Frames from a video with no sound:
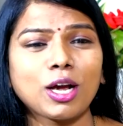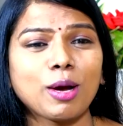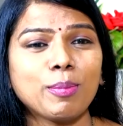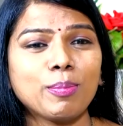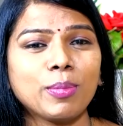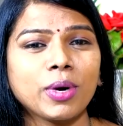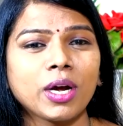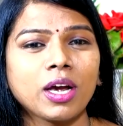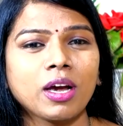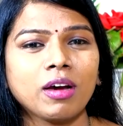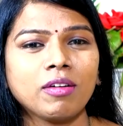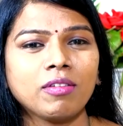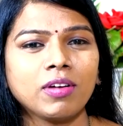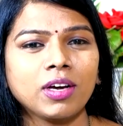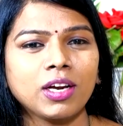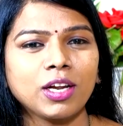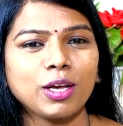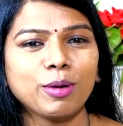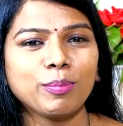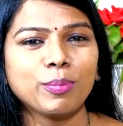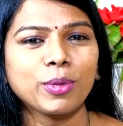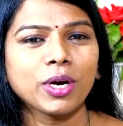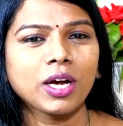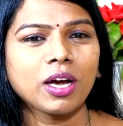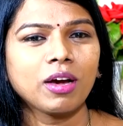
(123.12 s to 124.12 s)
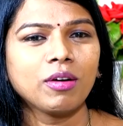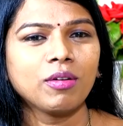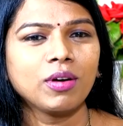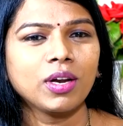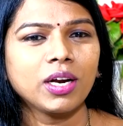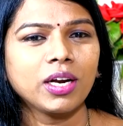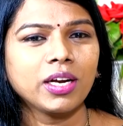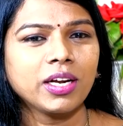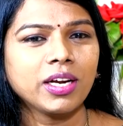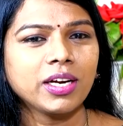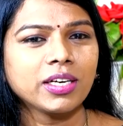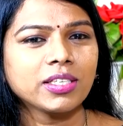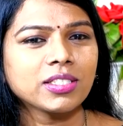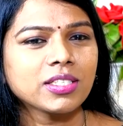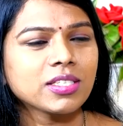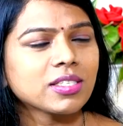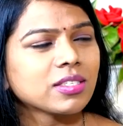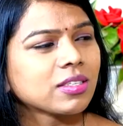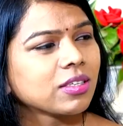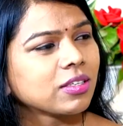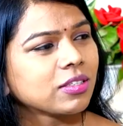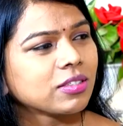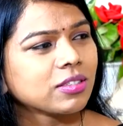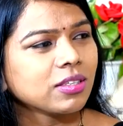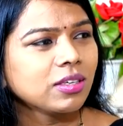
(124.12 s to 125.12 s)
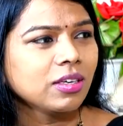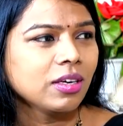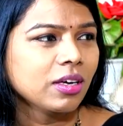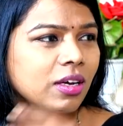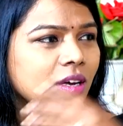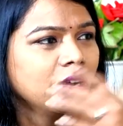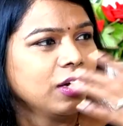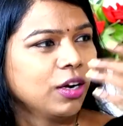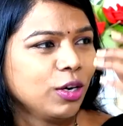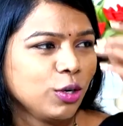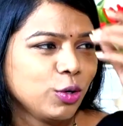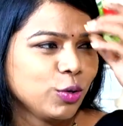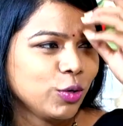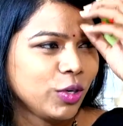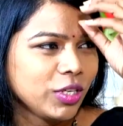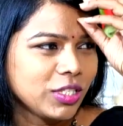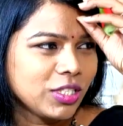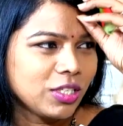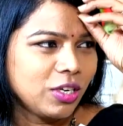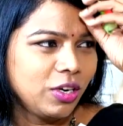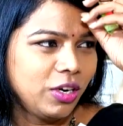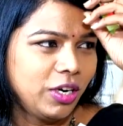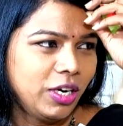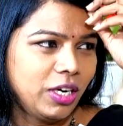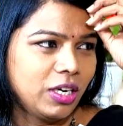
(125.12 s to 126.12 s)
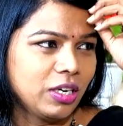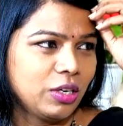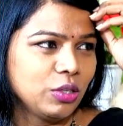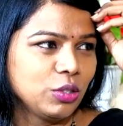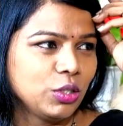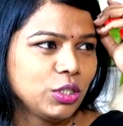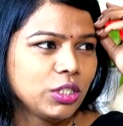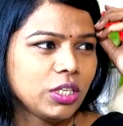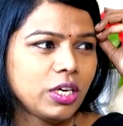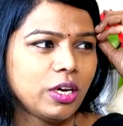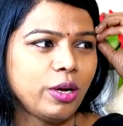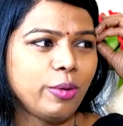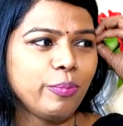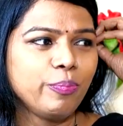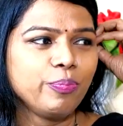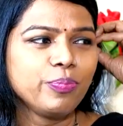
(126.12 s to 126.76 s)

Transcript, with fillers: నాకు అమ్మ కావాలి అమ్మ కావాలి అని ఏడ్చేసేసి టూ డేస్ లో రిటర్న్ వచ్చా